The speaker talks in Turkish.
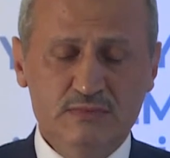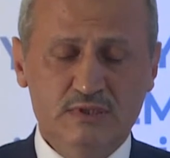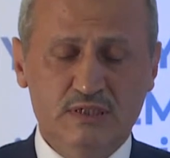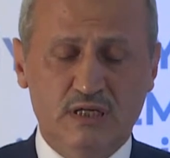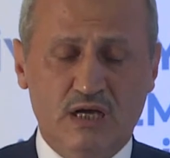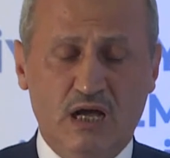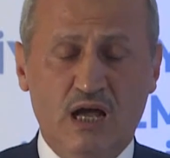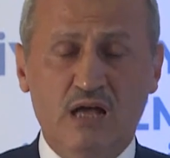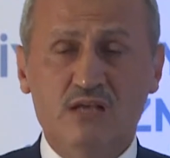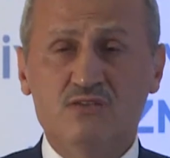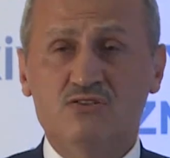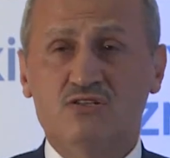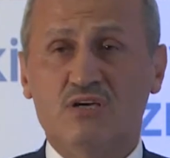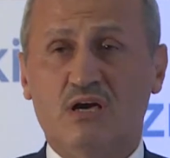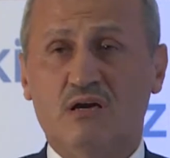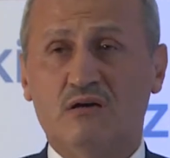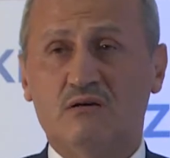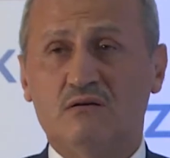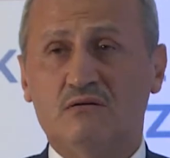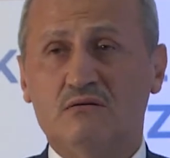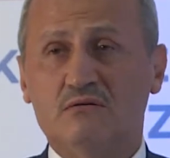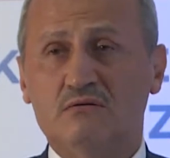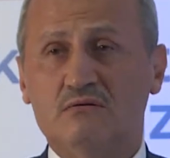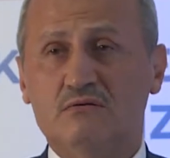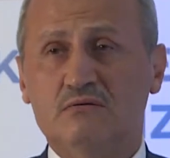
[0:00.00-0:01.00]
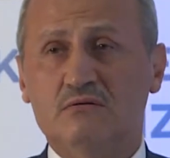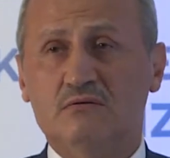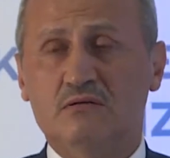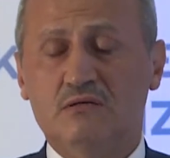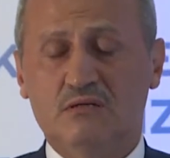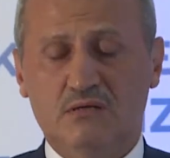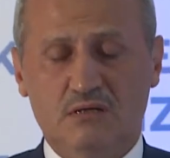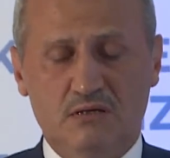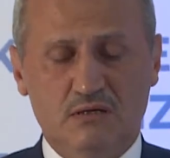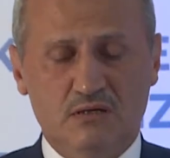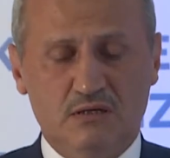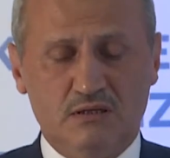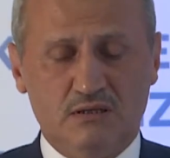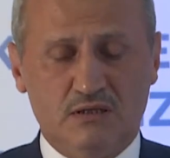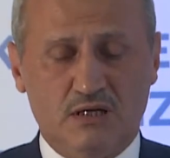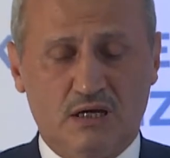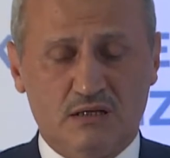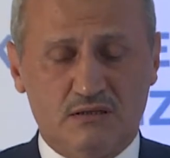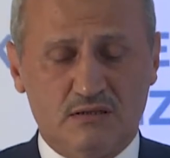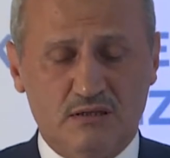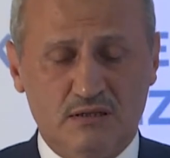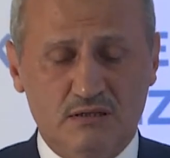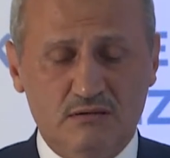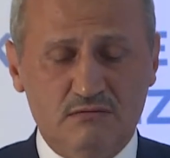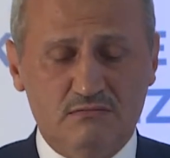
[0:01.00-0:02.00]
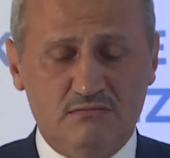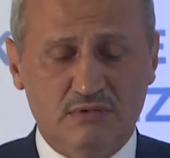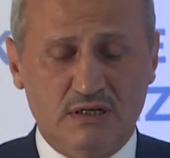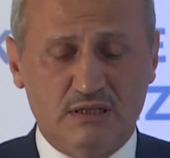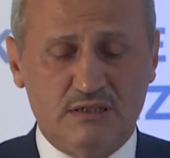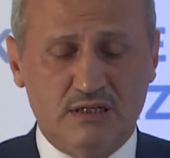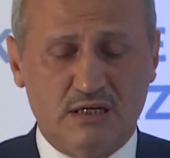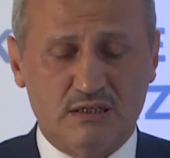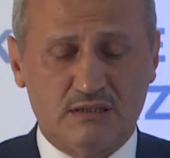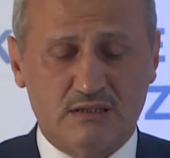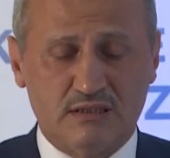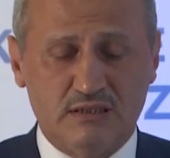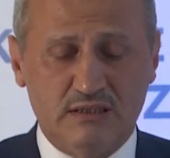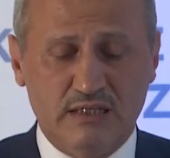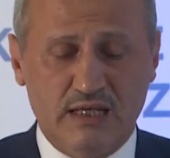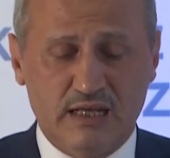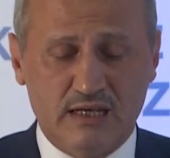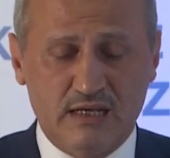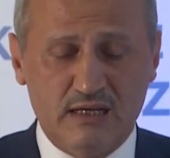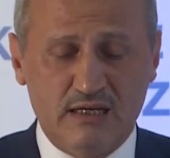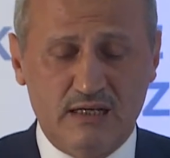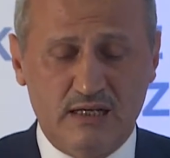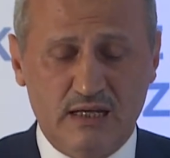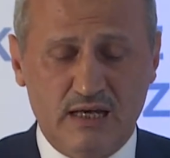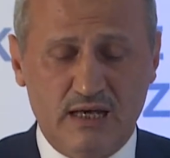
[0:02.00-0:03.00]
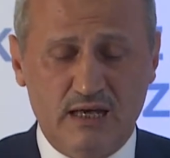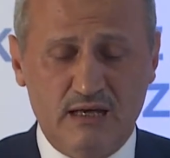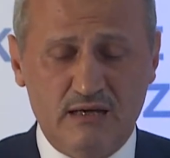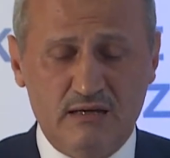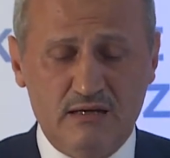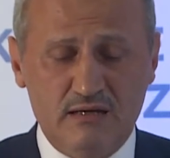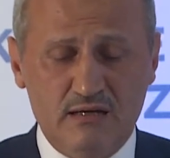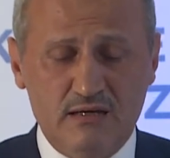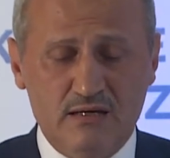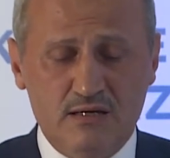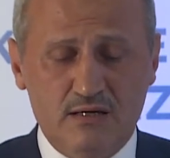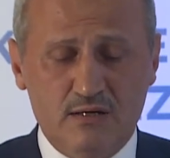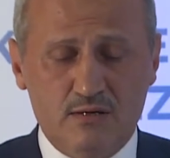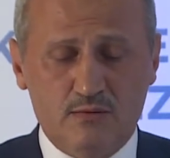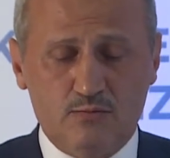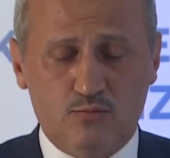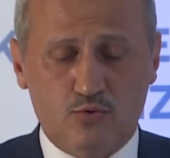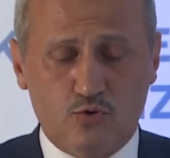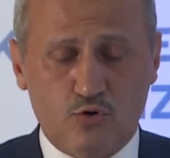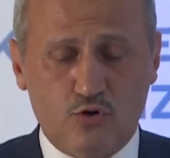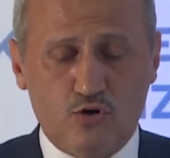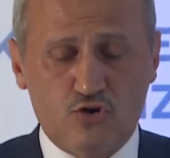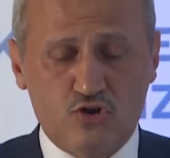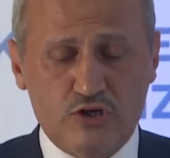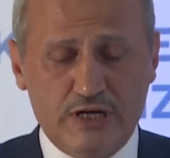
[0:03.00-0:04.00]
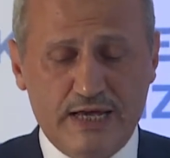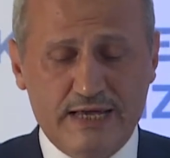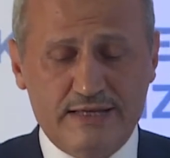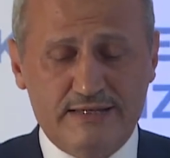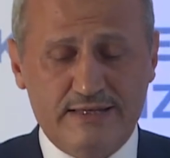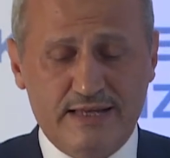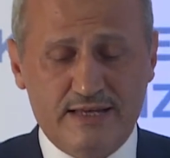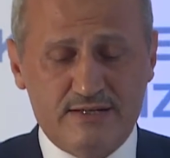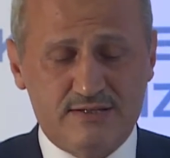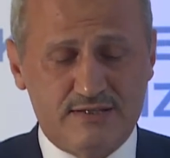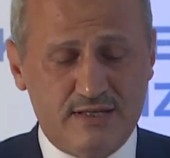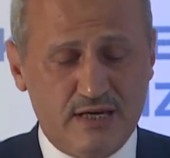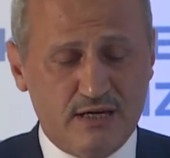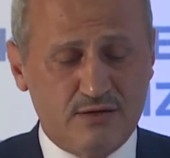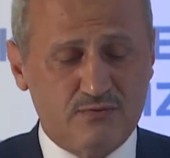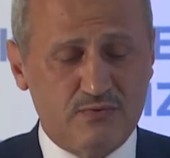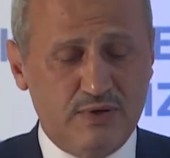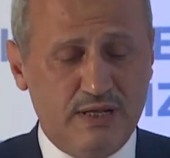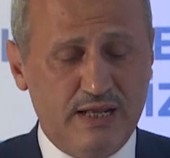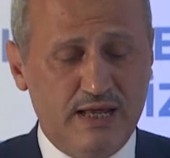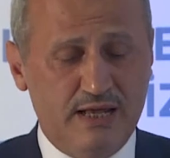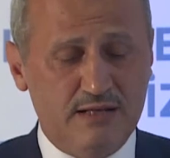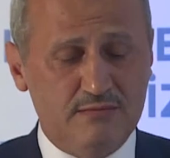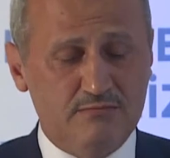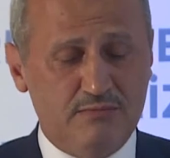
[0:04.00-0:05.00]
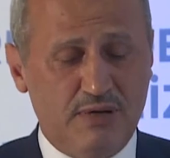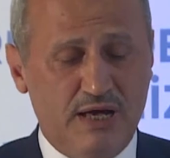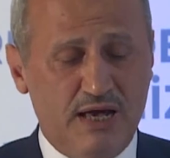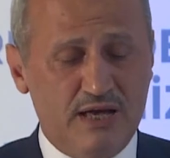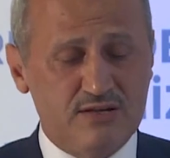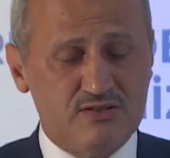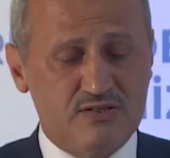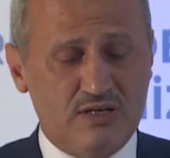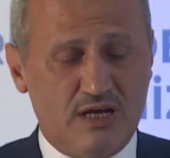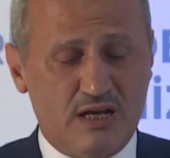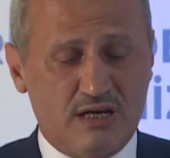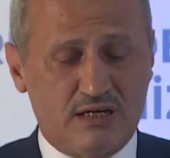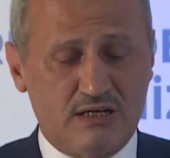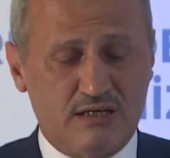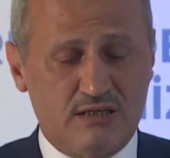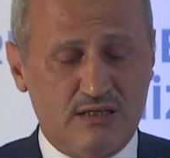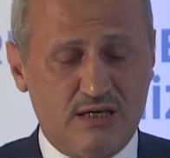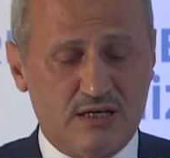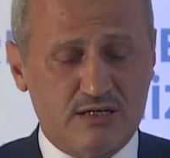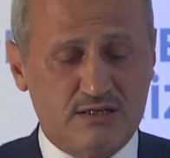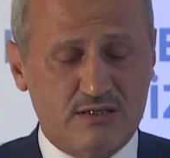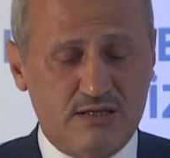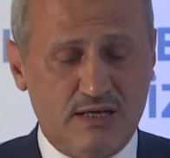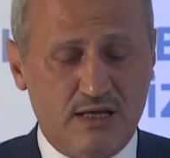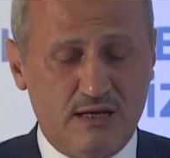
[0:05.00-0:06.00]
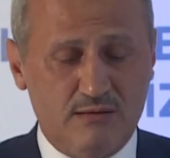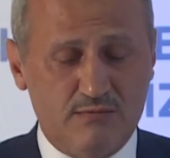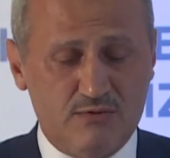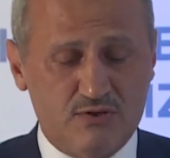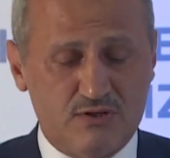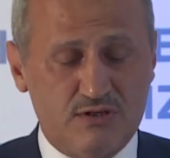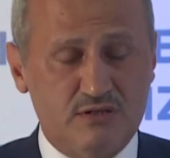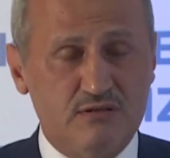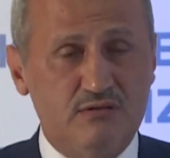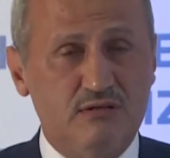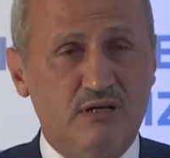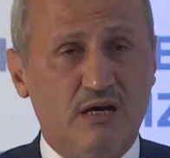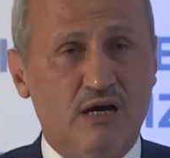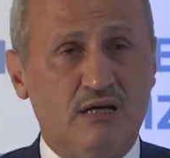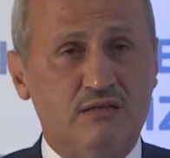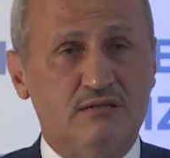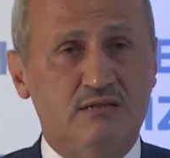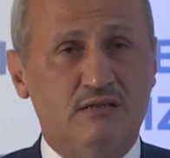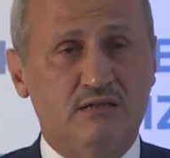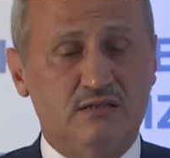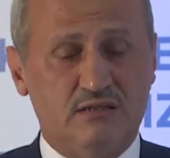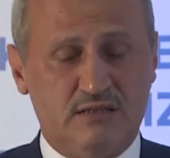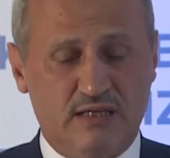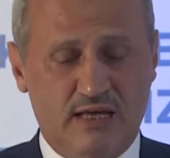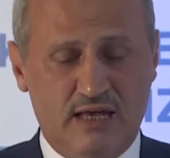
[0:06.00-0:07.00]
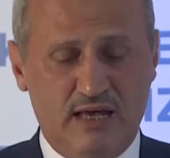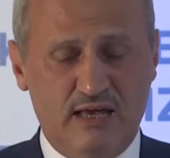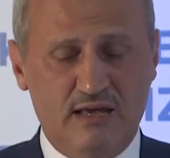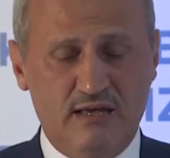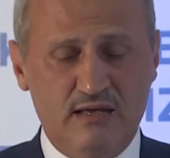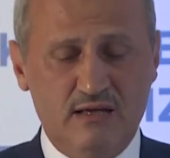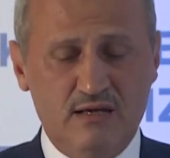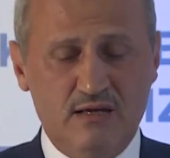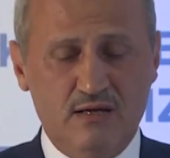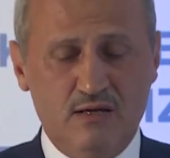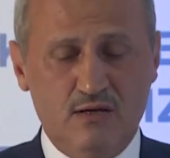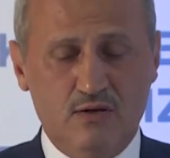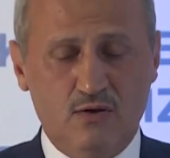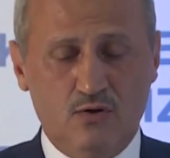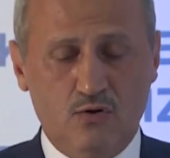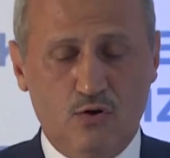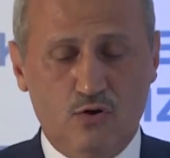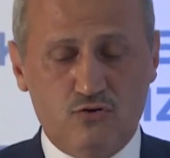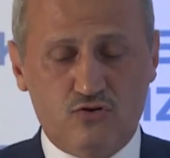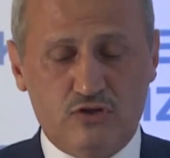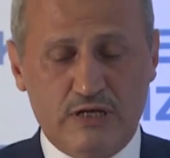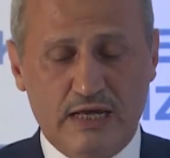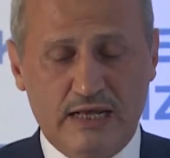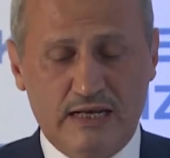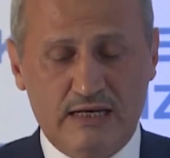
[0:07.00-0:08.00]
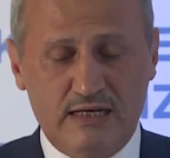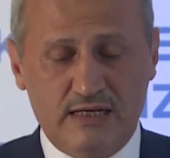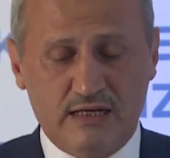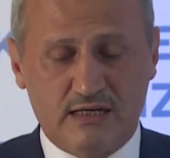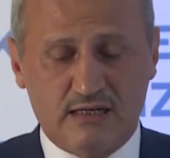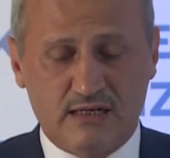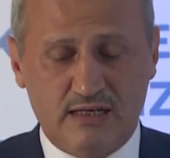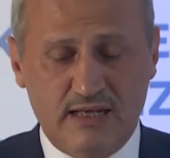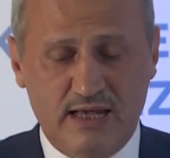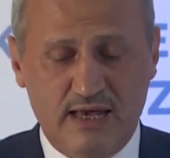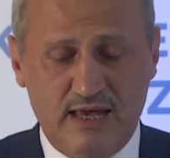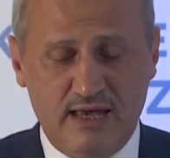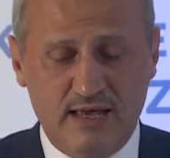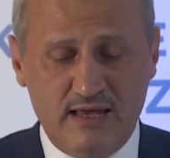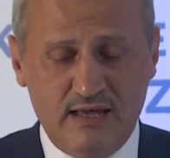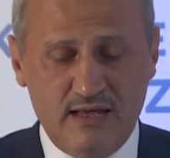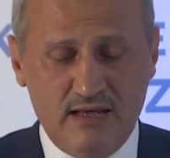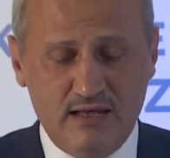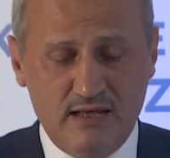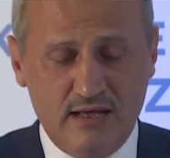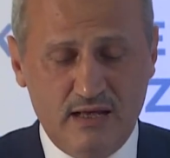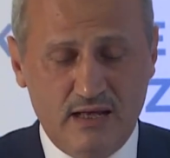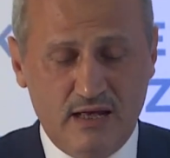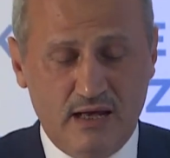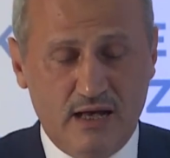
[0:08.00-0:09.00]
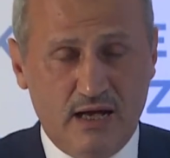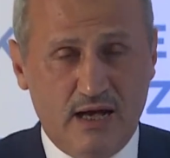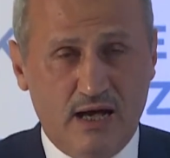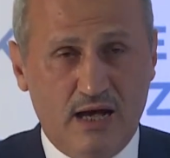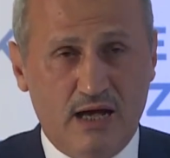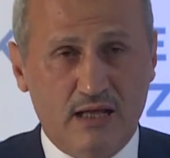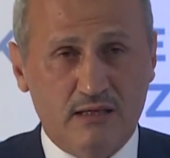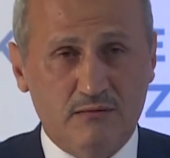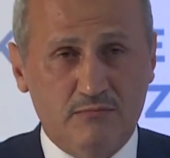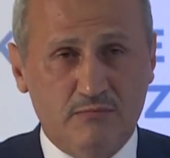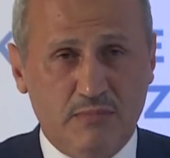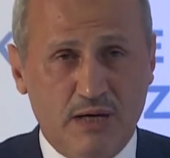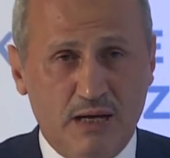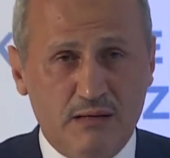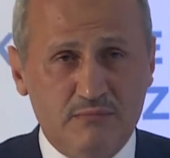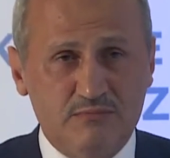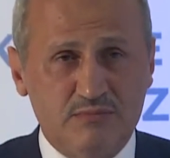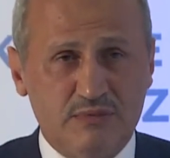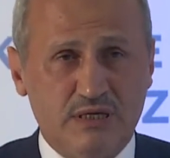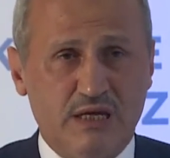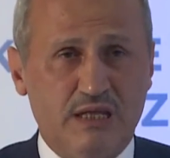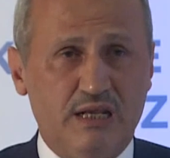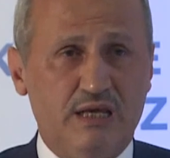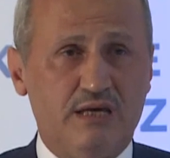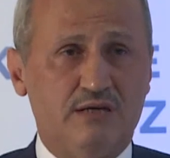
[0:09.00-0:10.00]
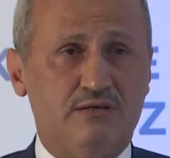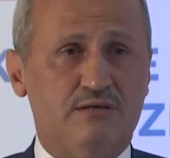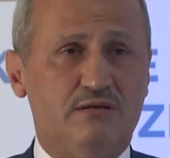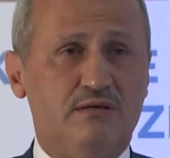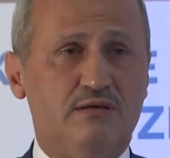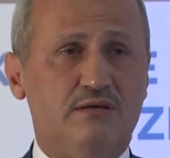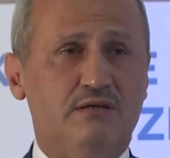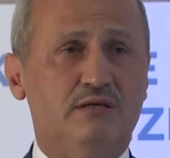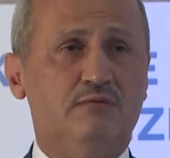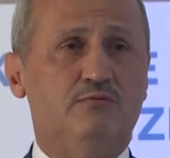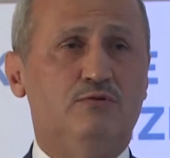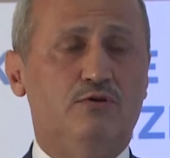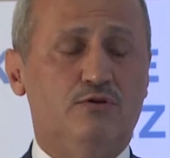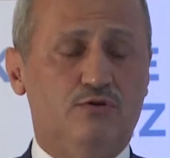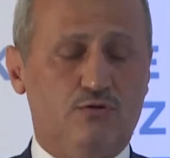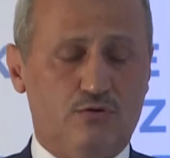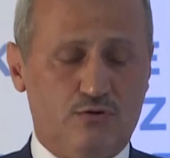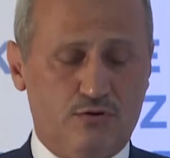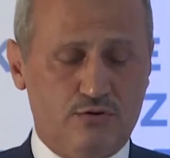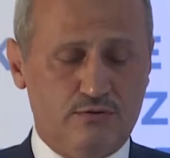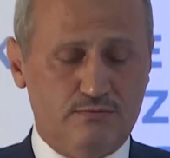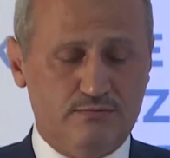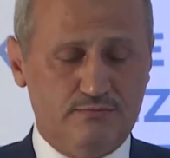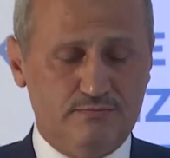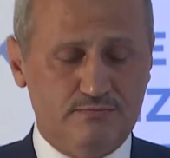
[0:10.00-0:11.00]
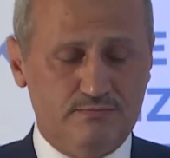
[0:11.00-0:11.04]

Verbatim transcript: Ancak katılım ve katkılarıyla projeye destek veren bazı arkadaşlarımızın adını da özellikle anmam gerektiğini biliyorum.